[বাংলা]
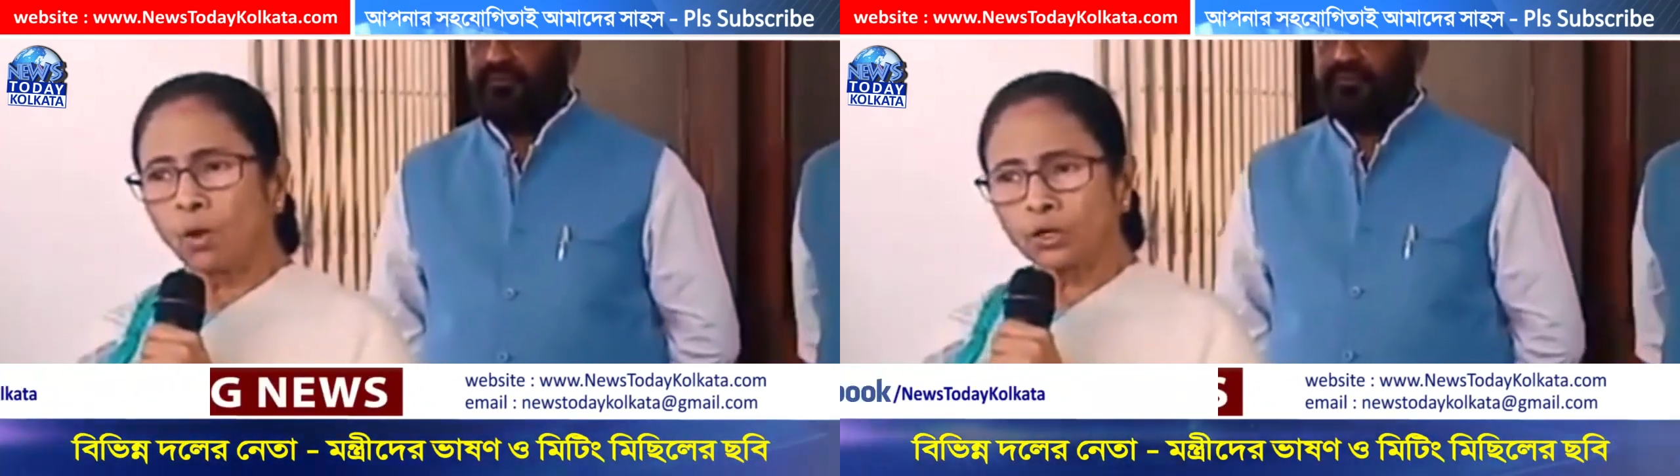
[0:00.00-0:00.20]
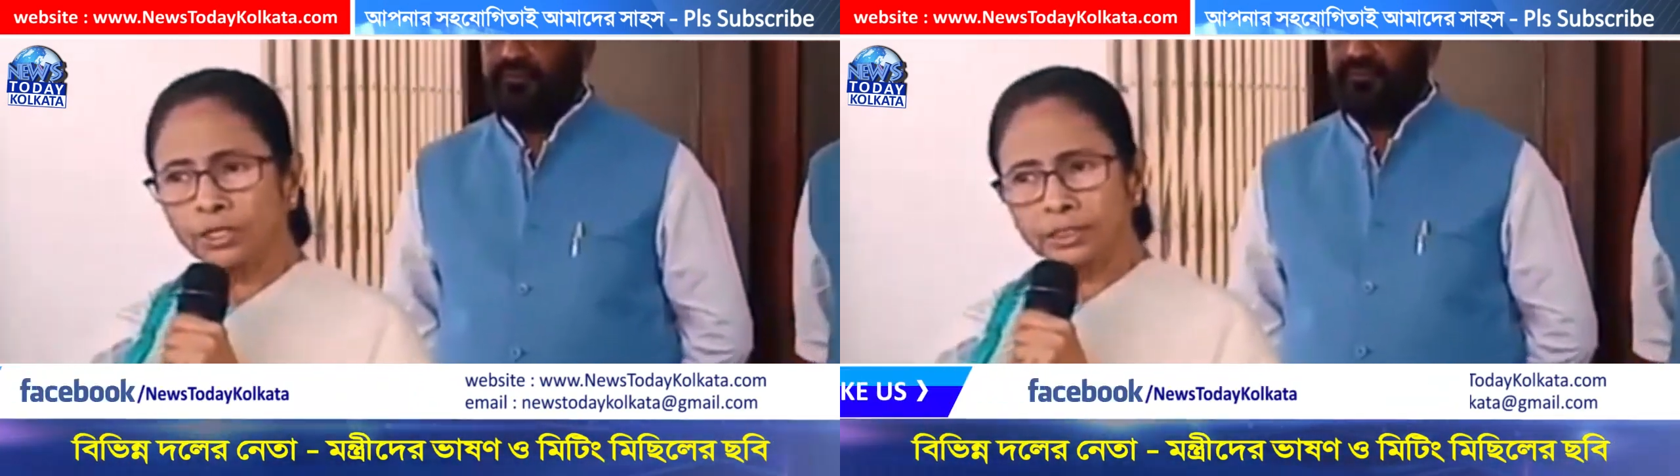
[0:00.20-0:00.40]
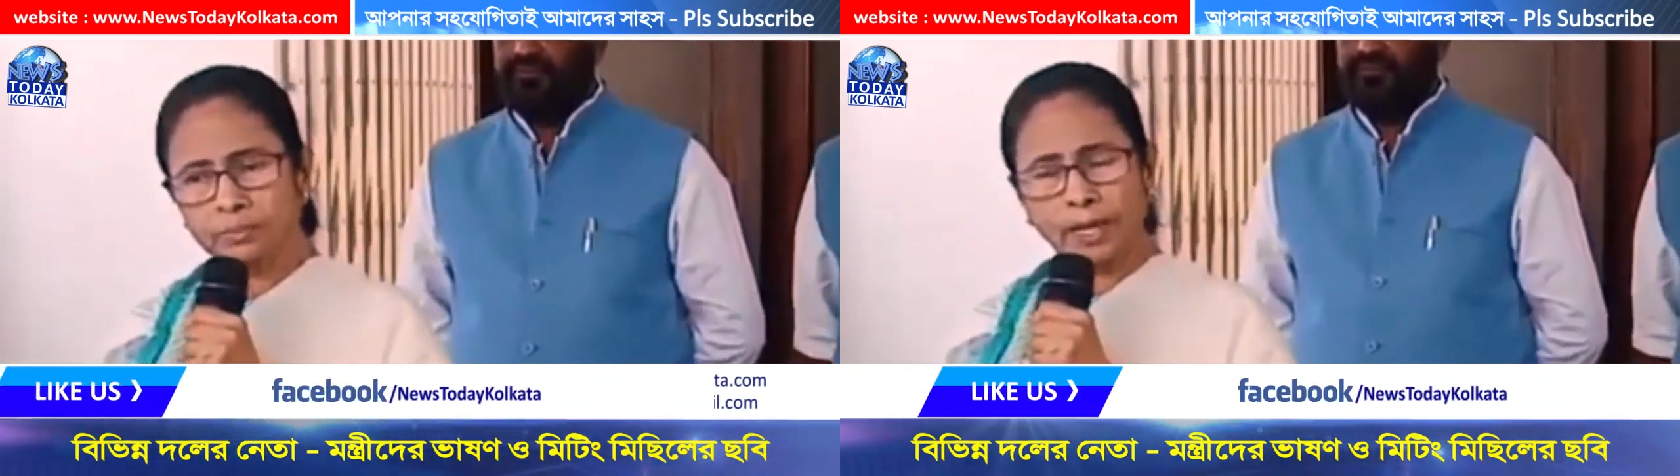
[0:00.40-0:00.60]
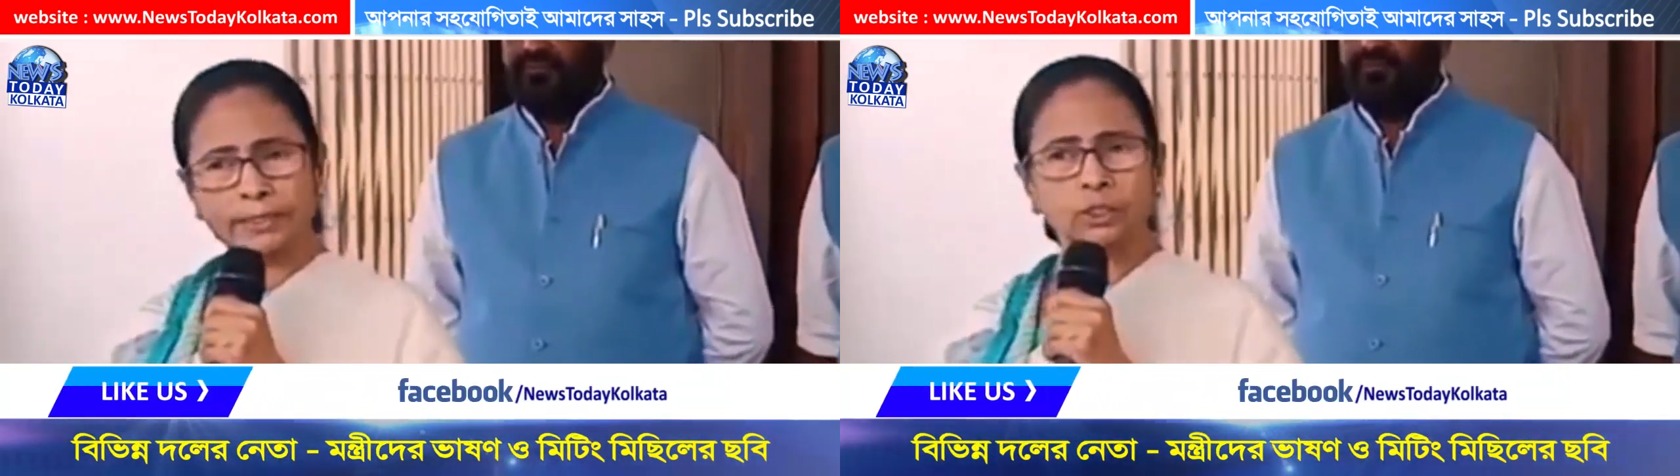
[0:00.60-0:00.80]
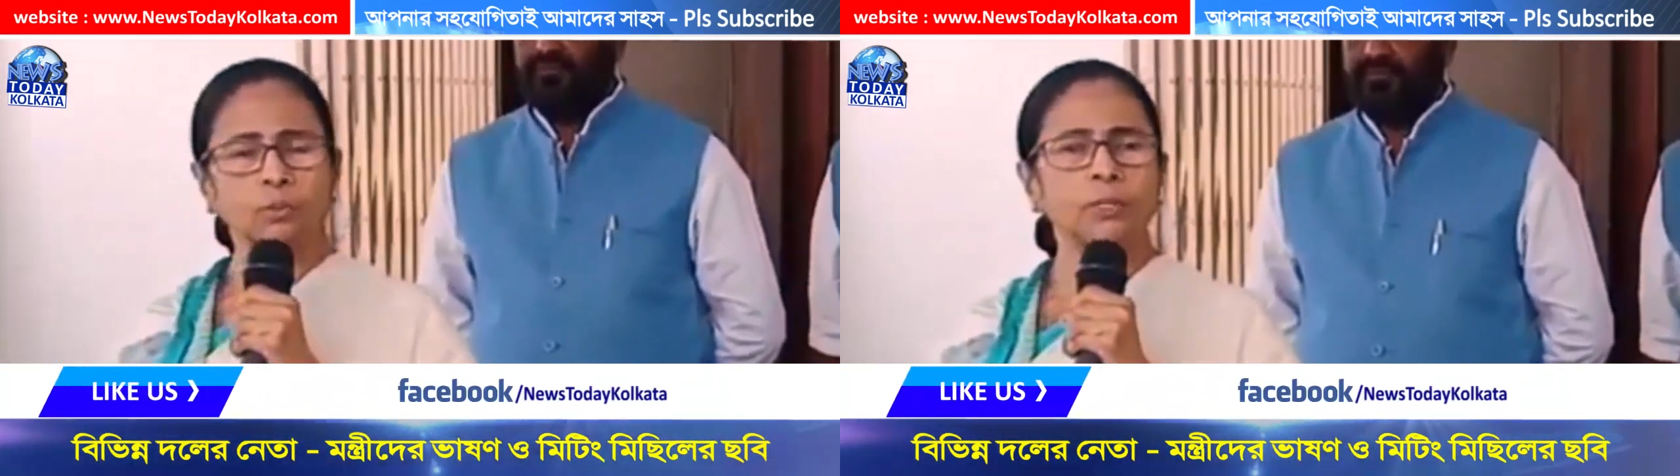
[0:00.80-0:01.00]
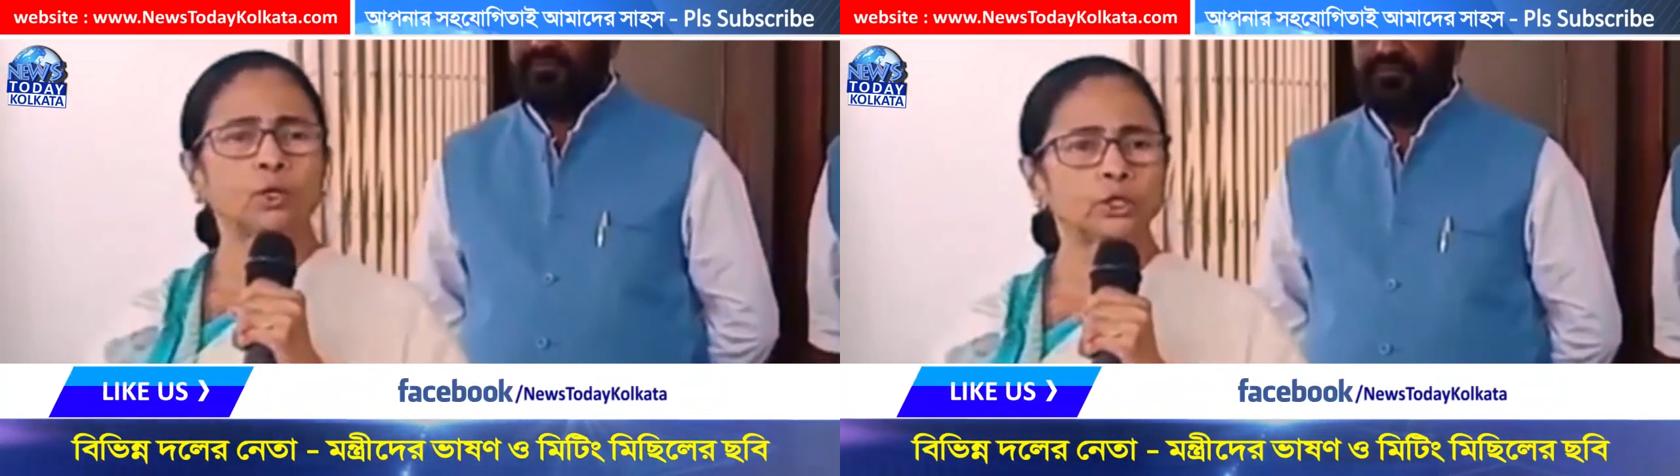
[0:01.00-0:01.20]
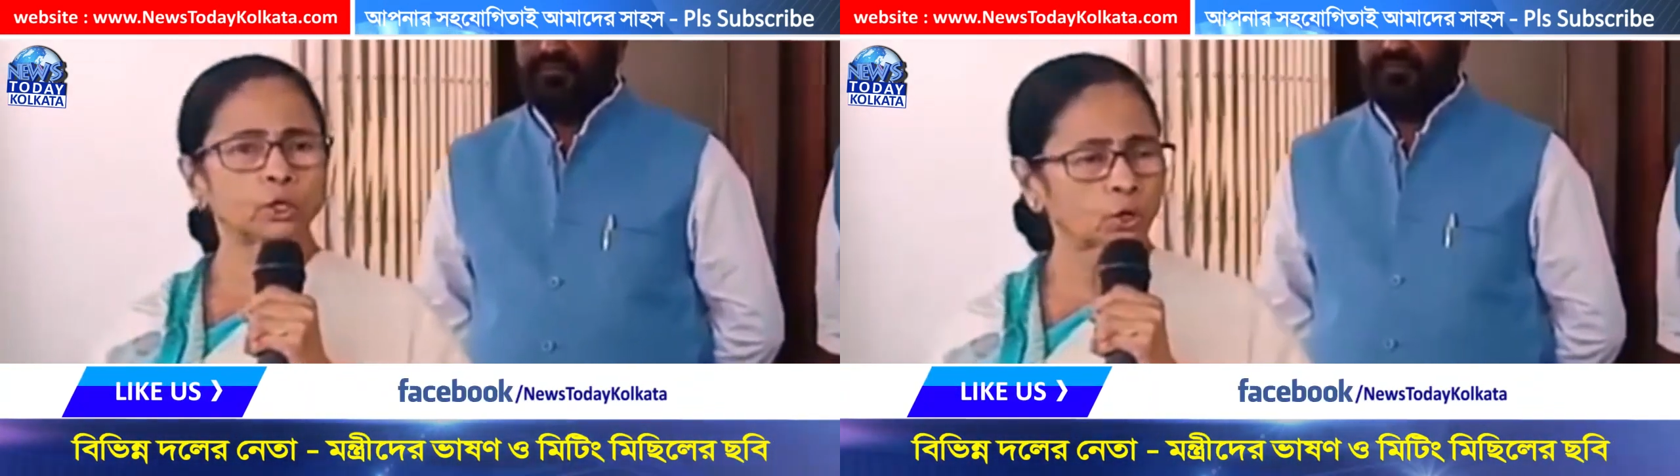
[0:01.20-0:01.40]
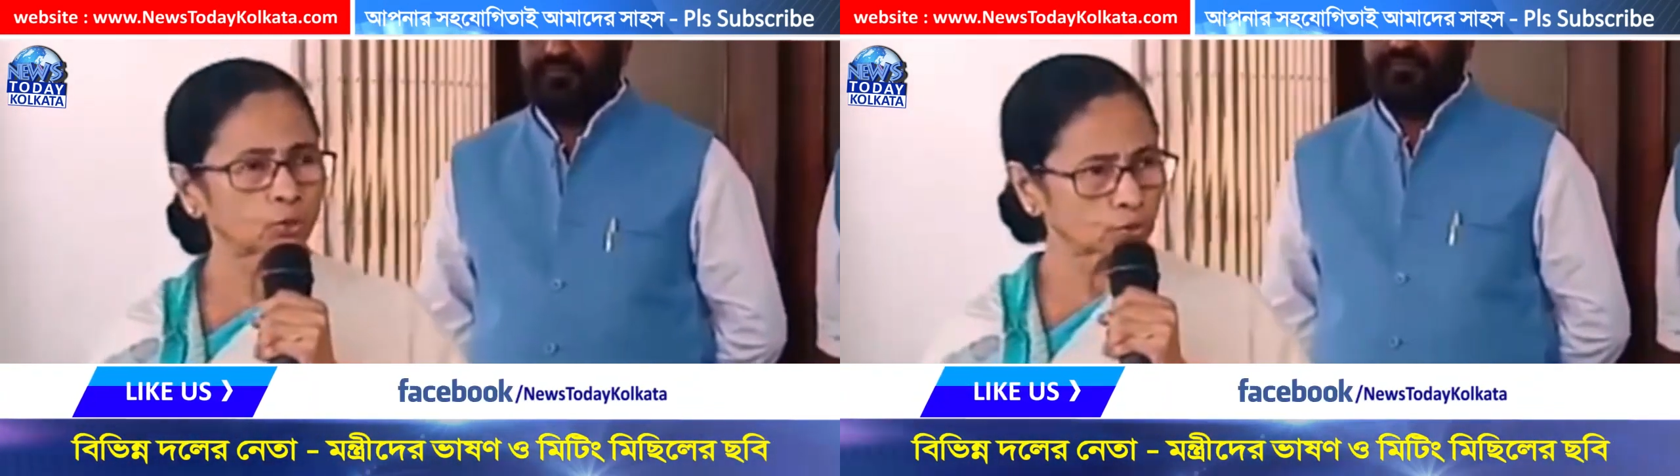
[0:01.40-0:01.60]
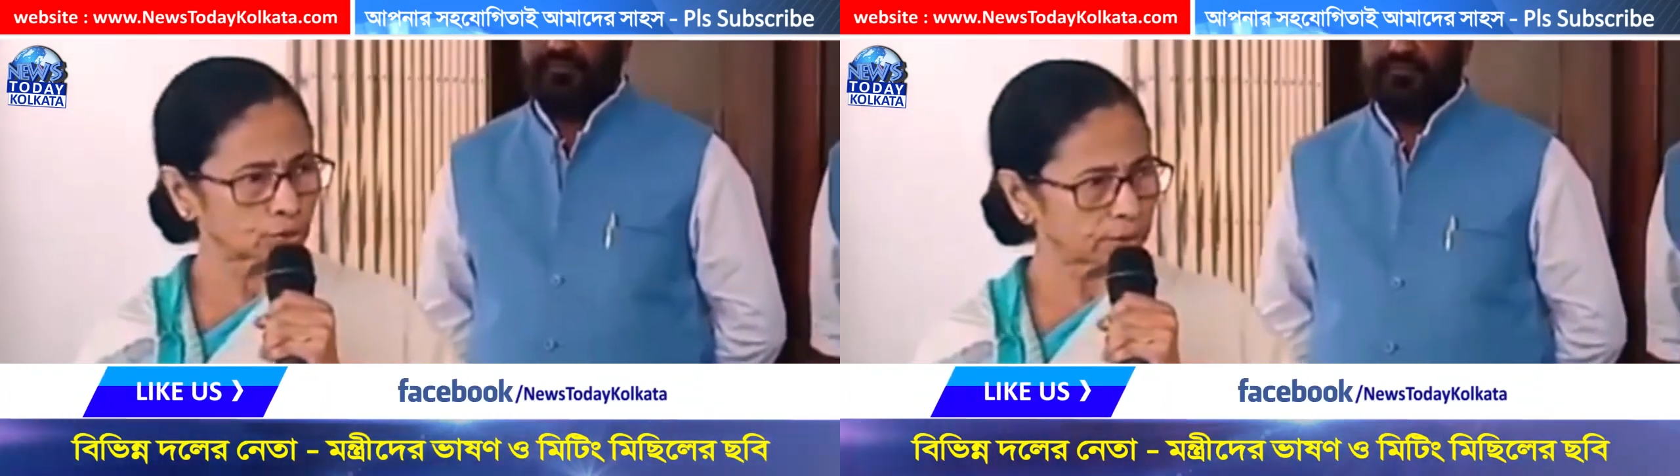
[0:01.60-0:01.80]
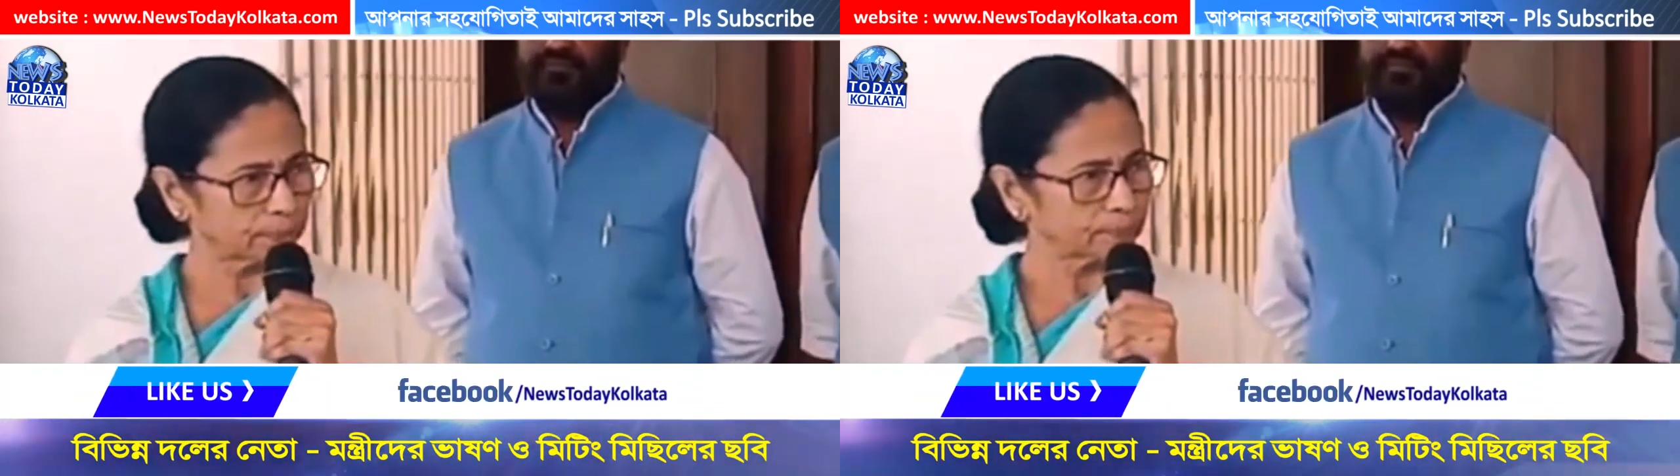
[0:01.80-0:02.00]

অর্ডিন্যান্স ফ্যাক্টরিও বিলগ্নীকরণ হচ্ছে